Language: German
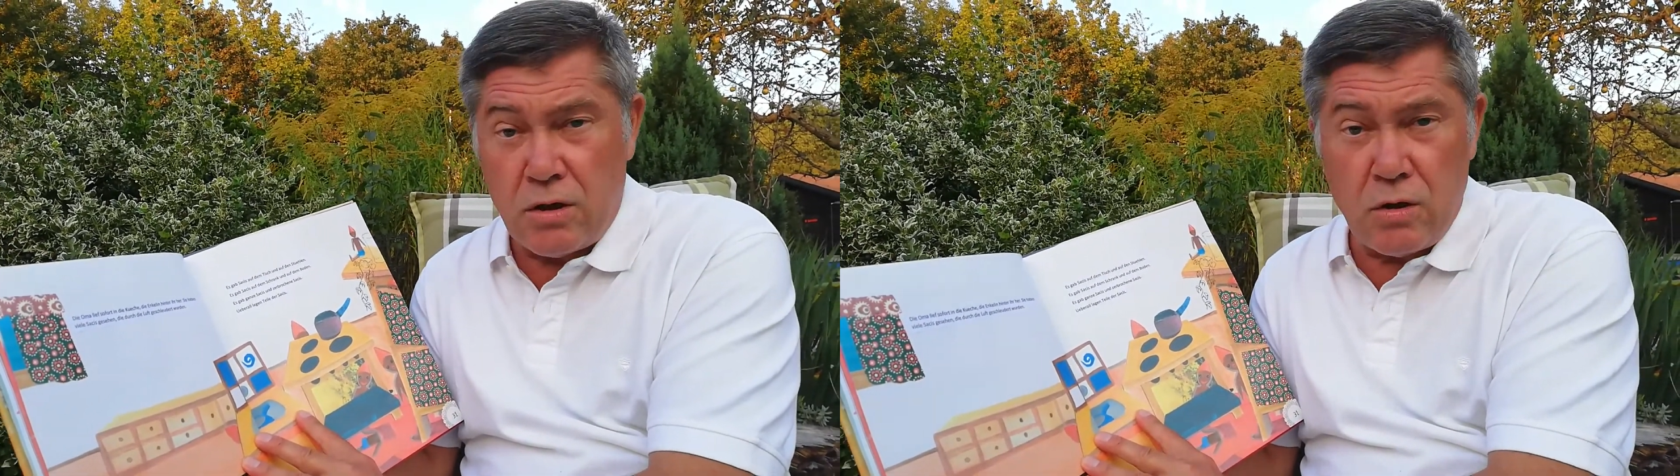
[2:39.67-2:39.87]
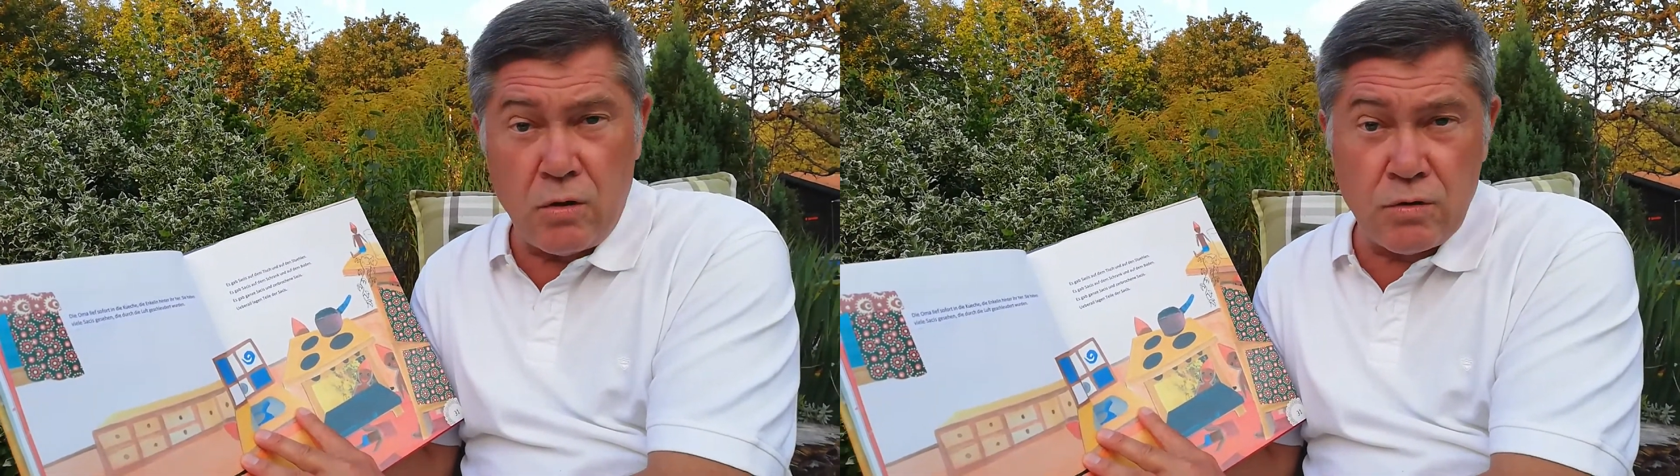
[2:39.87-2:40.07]

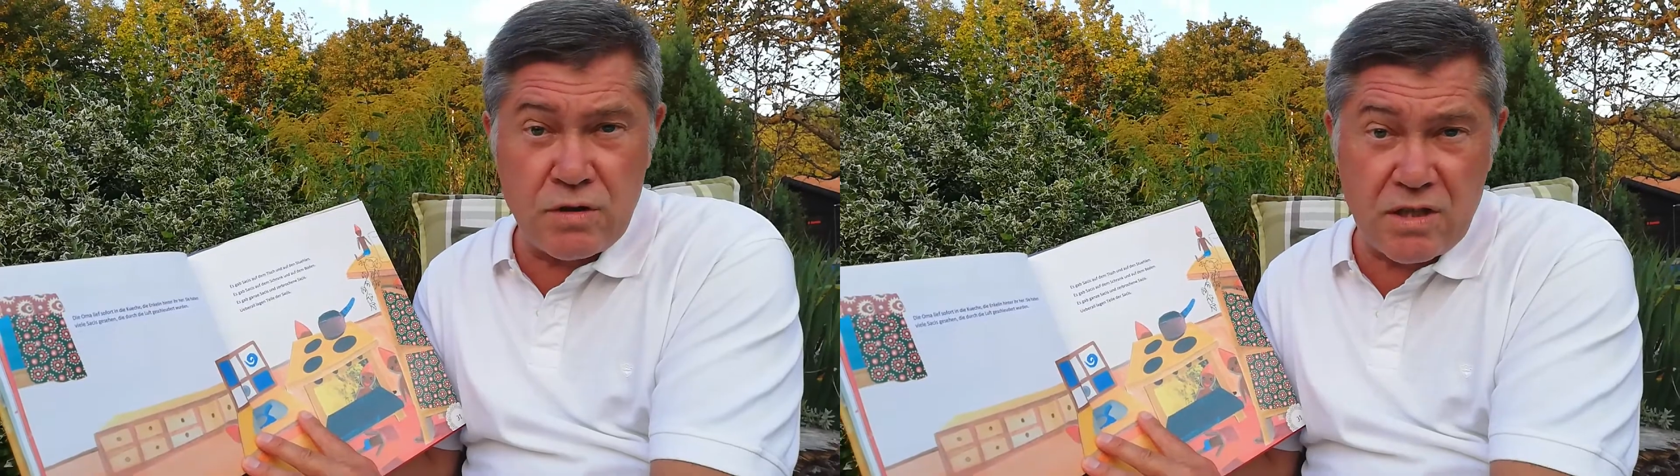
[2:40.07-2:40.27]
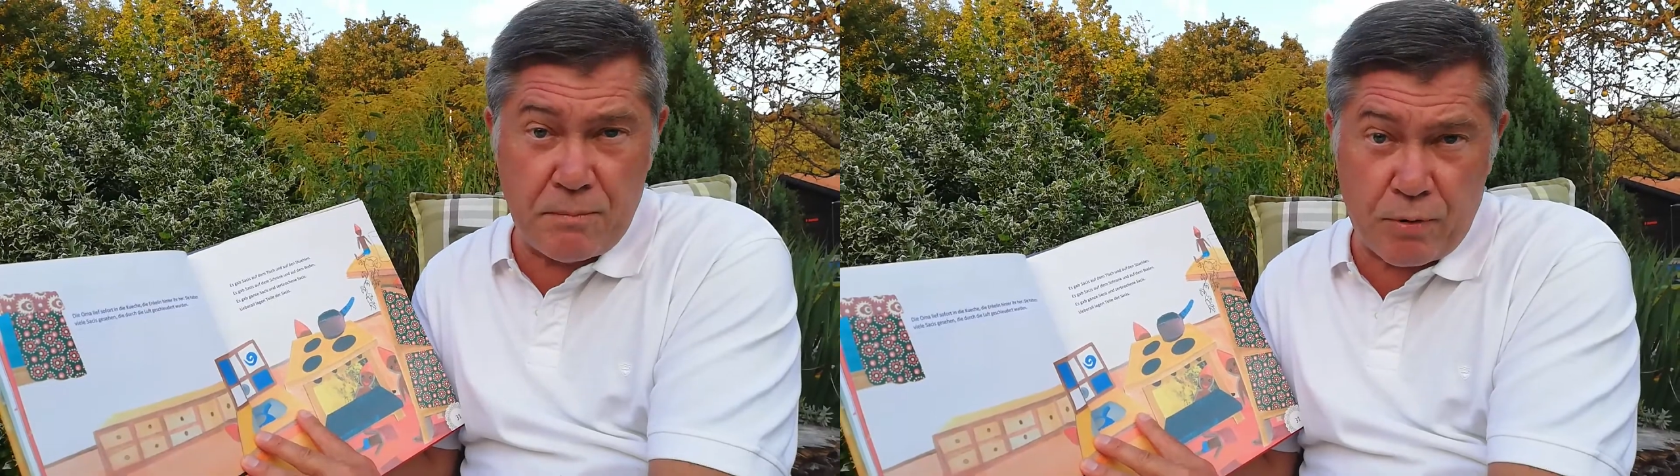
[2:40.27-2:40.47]
und
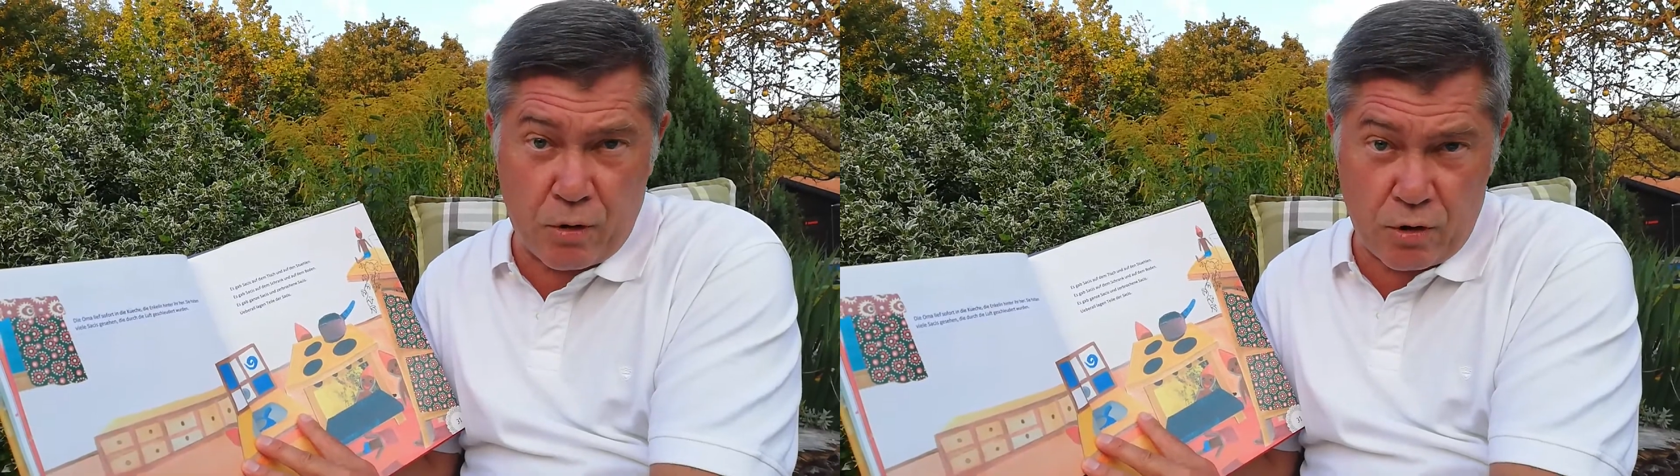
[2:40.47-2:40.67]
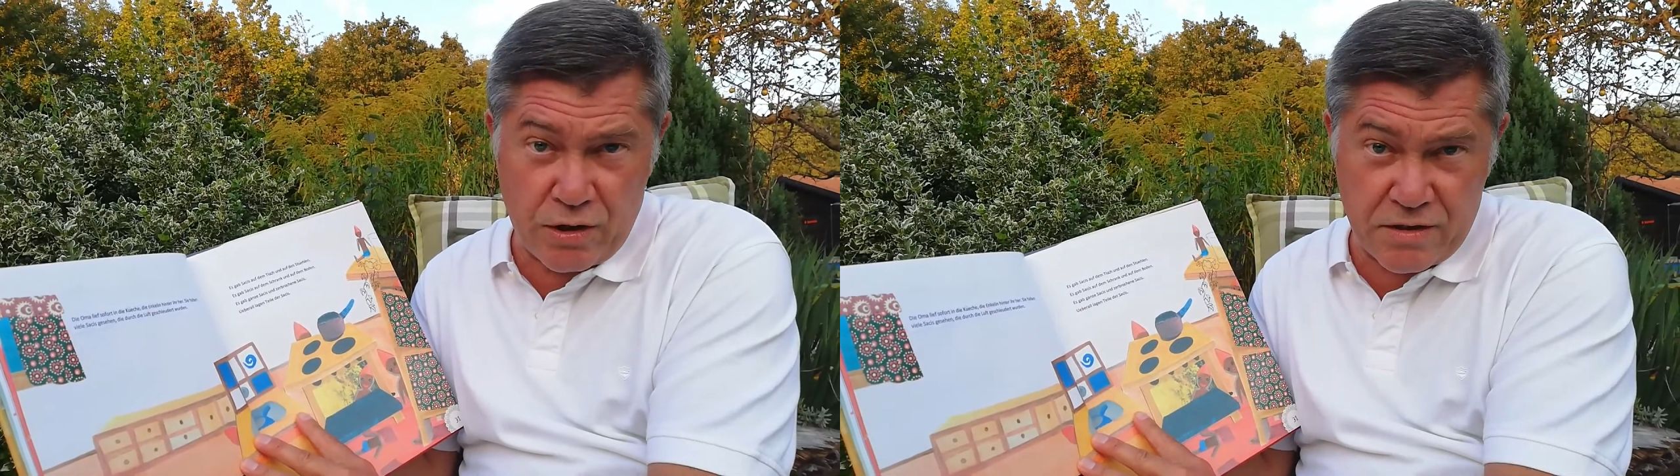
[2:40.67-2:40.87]

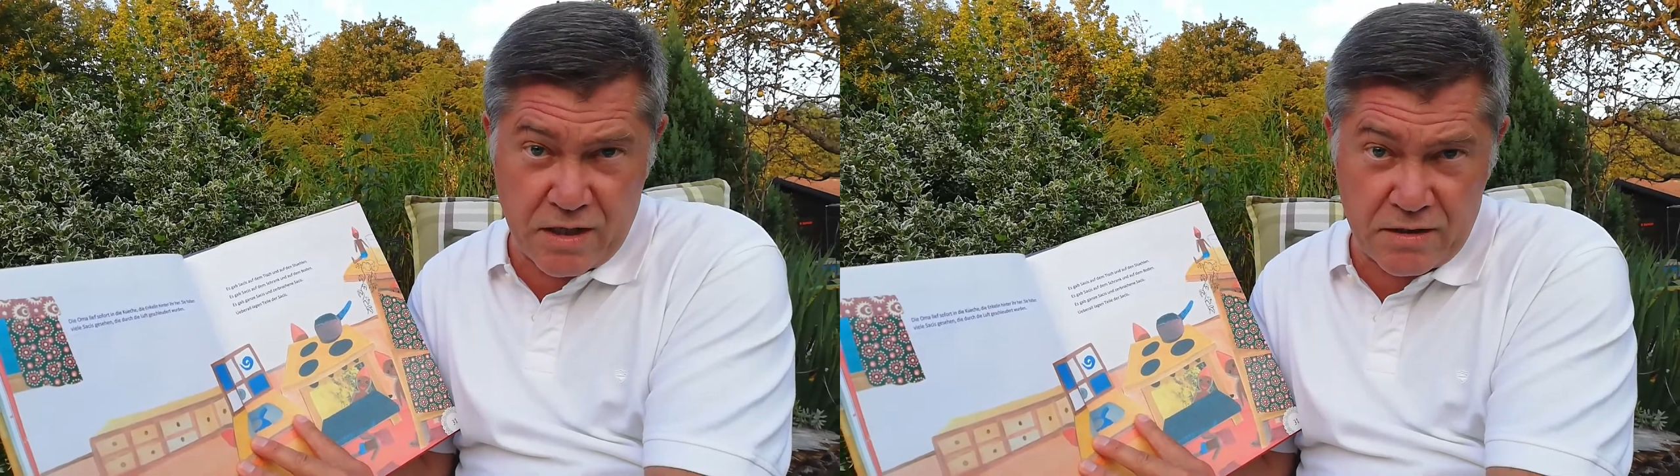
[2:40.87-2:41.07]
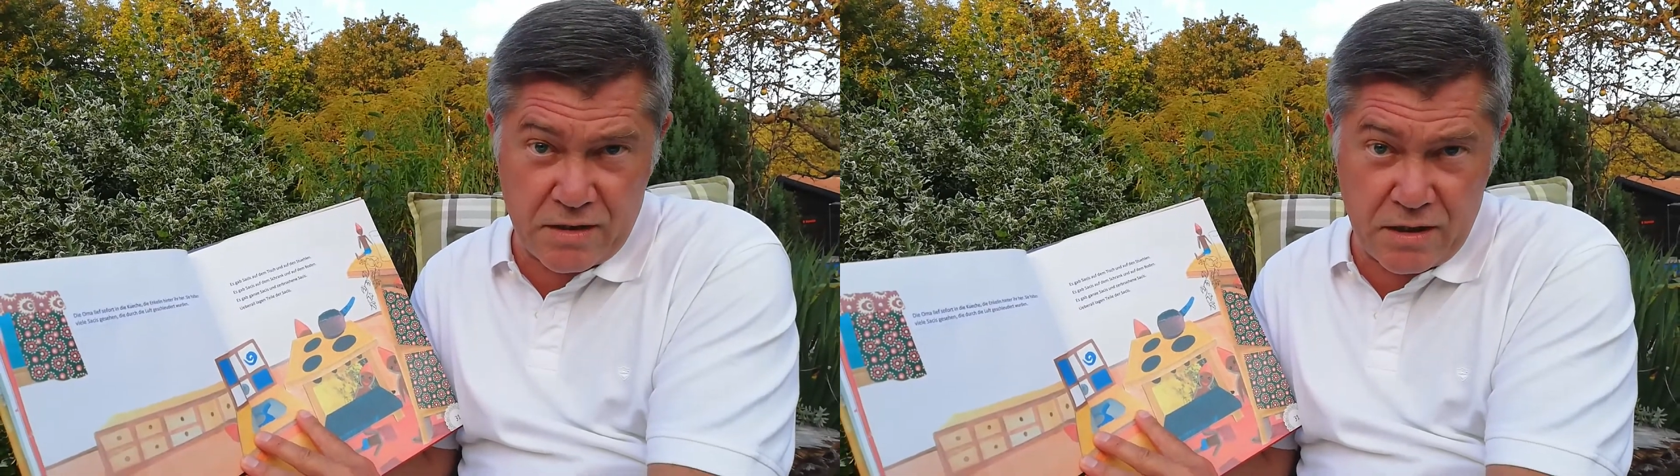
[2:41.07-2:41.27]
zerbrochene
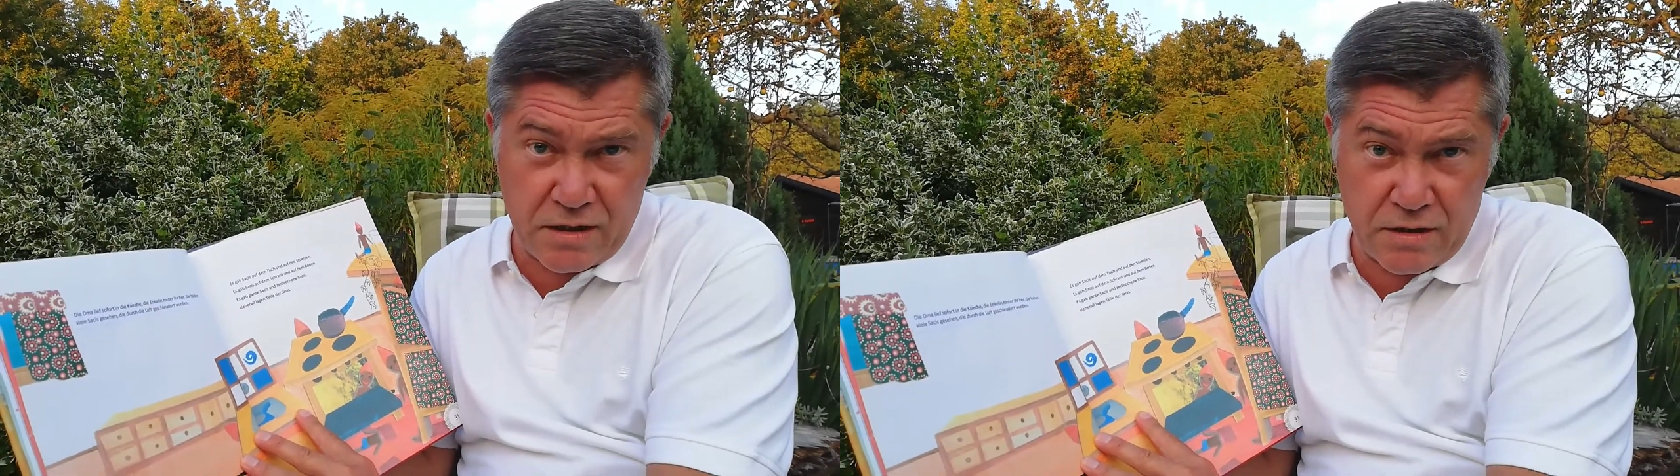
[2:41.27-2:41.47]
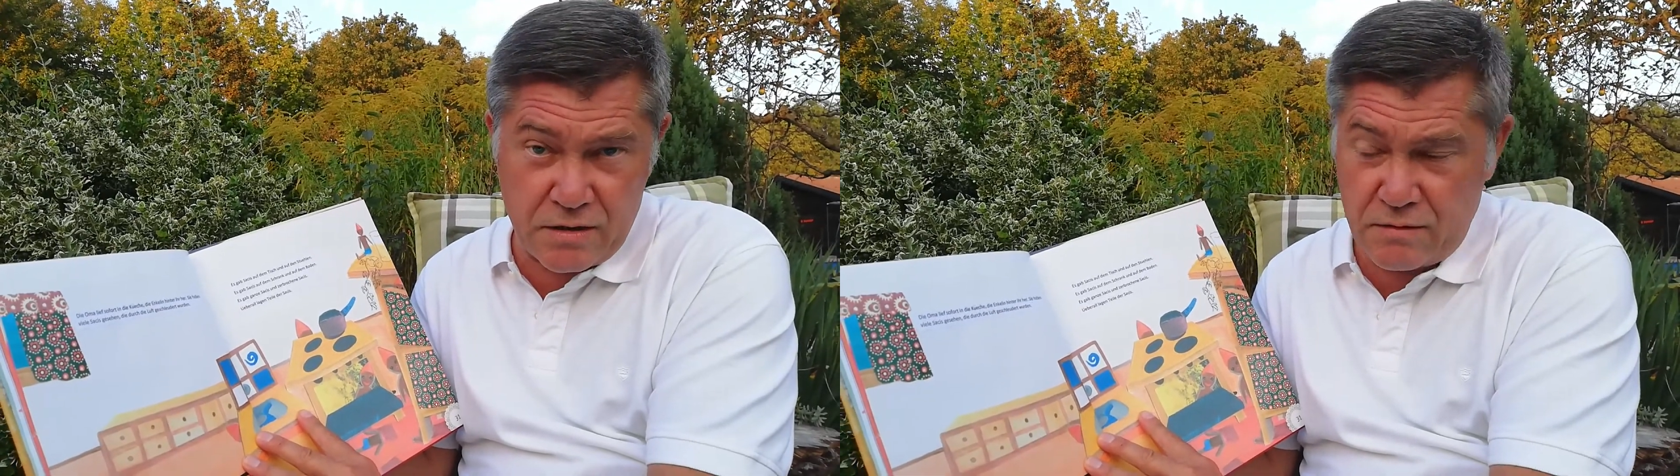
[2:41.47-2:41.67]

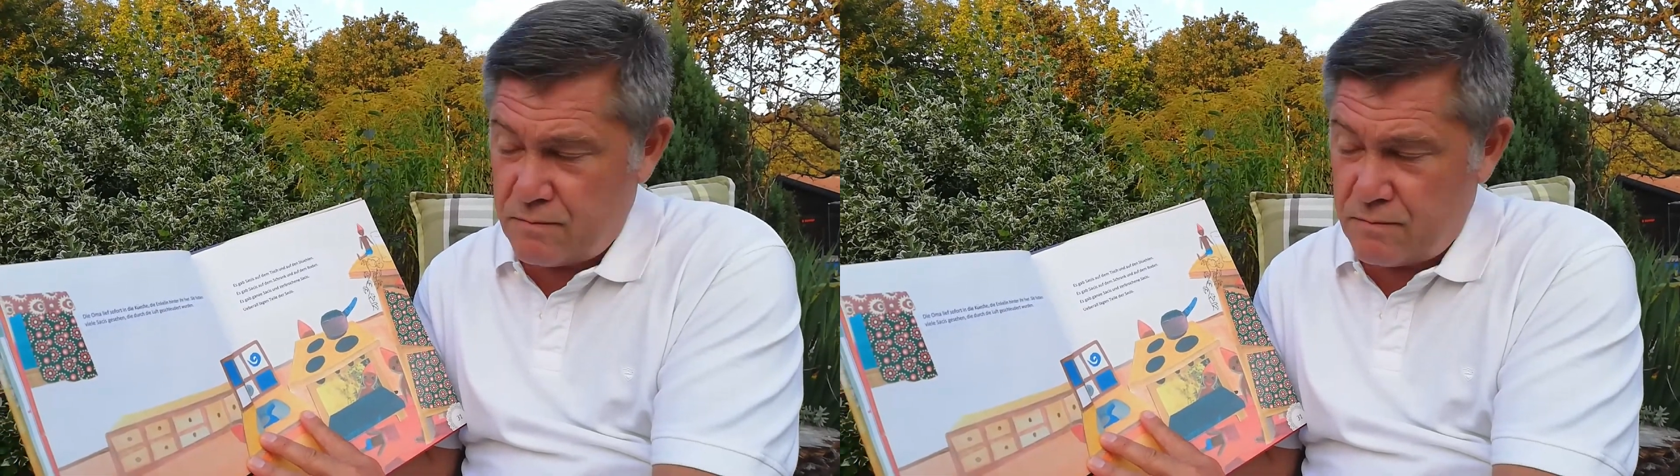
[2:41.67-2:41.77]
Sassis.